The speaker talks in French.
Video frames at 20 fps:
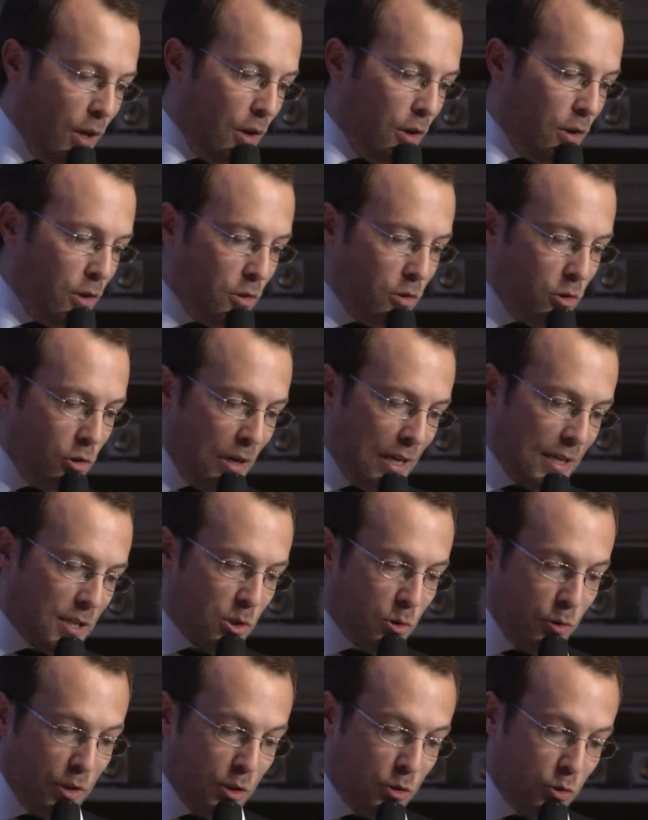la
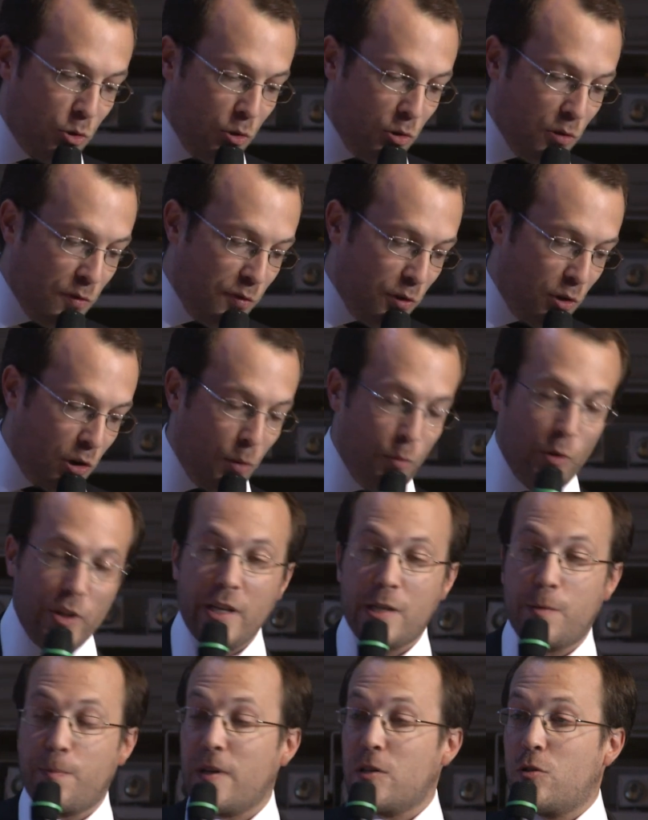solitude vue comme un
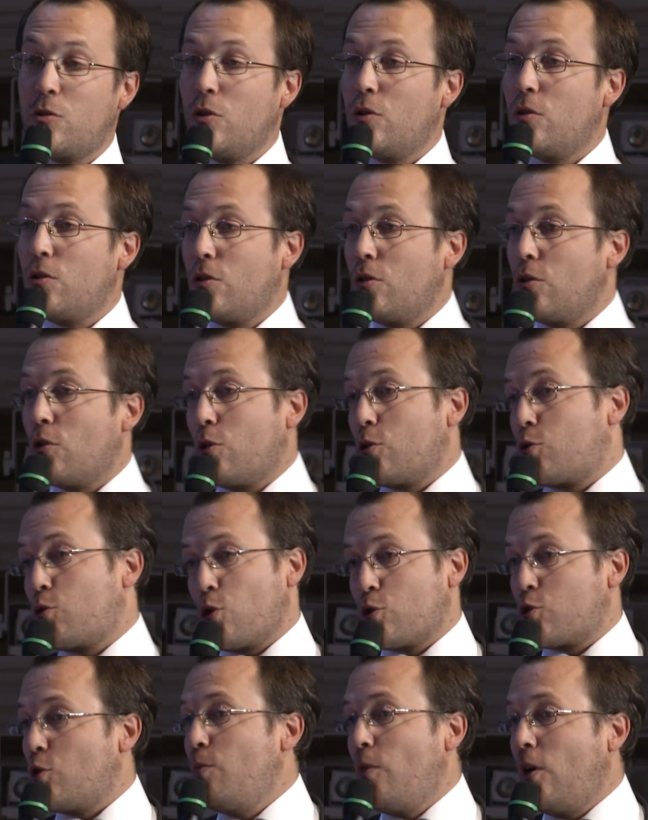espace de
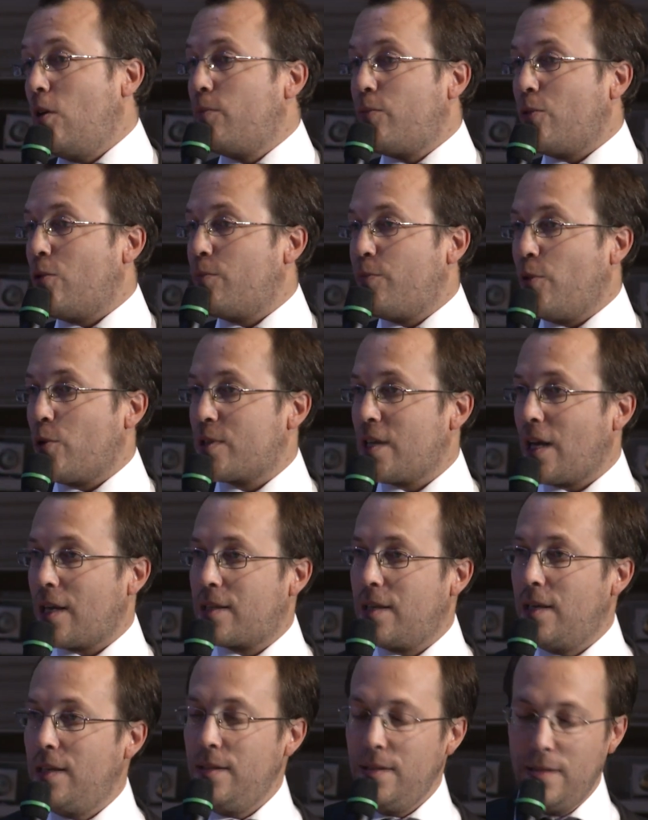ressourcement pour,
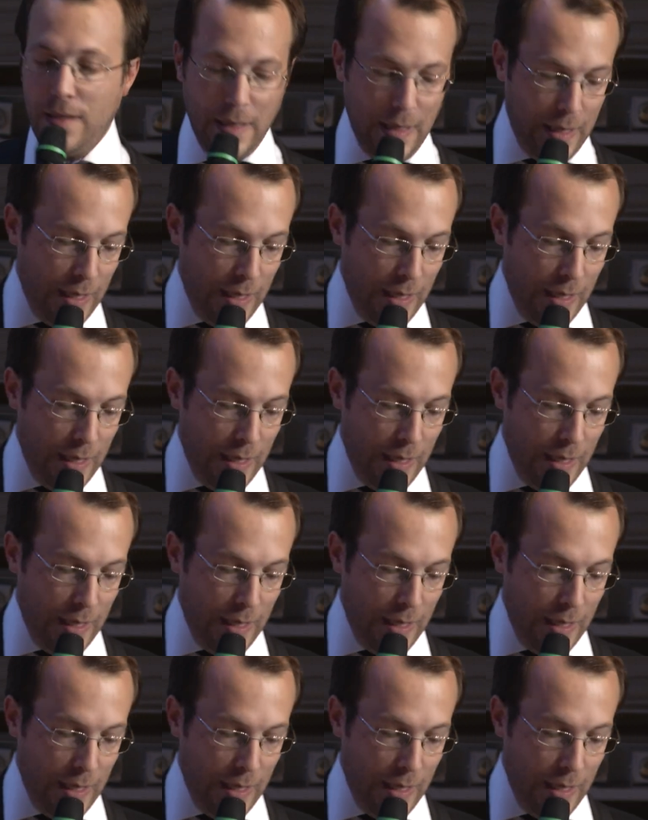certains